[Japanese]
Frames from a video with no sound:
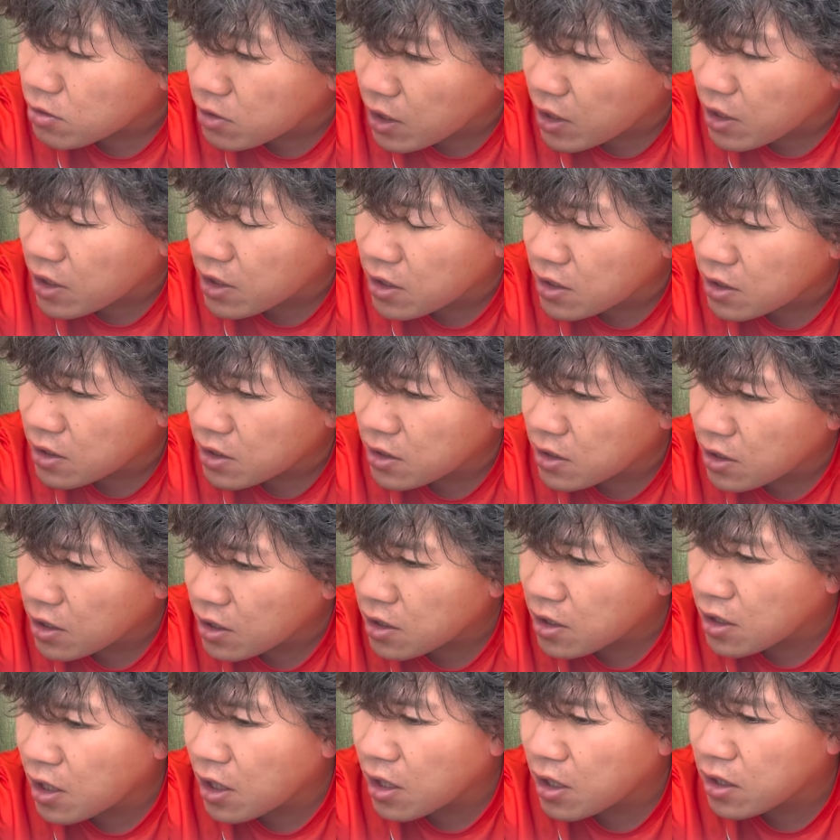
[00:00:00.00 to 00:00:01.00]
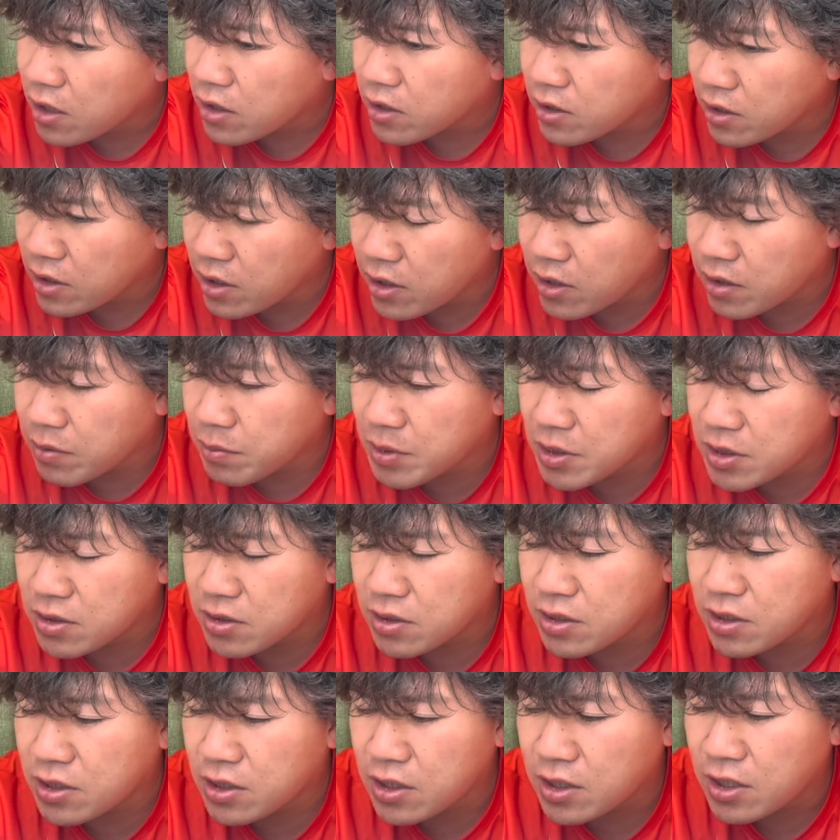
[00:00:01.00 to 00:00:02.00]
で、なんかね、別
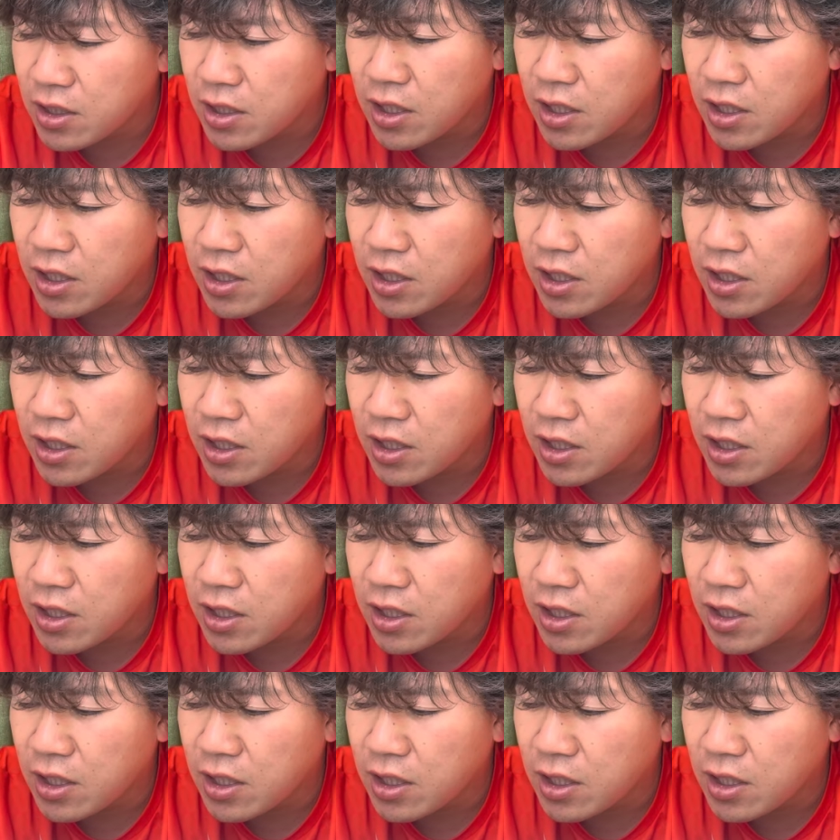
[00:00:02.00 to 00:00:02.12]
に、